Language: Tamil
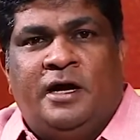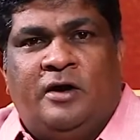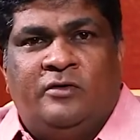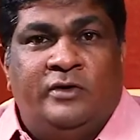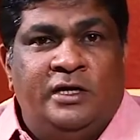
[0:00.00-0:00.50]

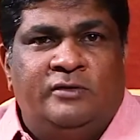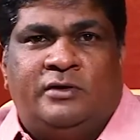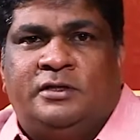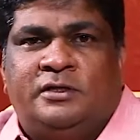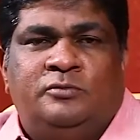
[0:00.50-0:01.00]
அவன் வெளியே
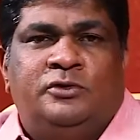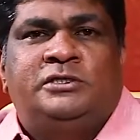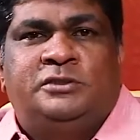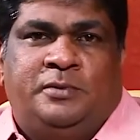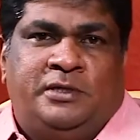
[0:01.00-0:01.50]
வர்றதுக்கு
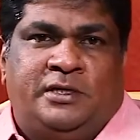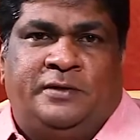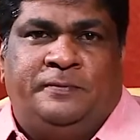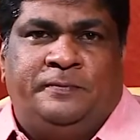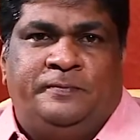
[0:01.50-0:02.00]
முயற்சி பண்ணுறான்
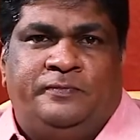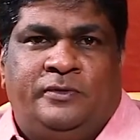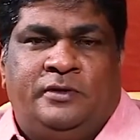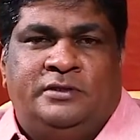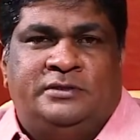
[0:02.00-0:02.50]

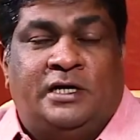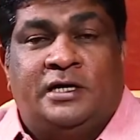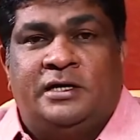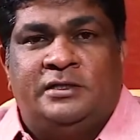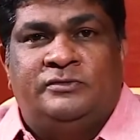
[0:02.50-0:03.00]

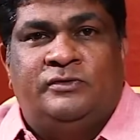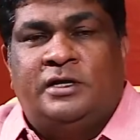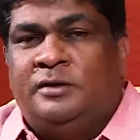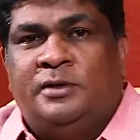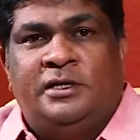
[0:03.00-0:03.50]
சாக்ரட்டிஸ்
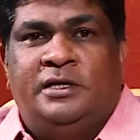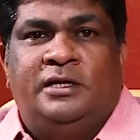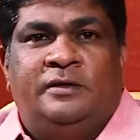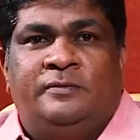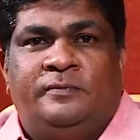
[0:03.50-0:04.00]
விடுற மாதிரி இல்லை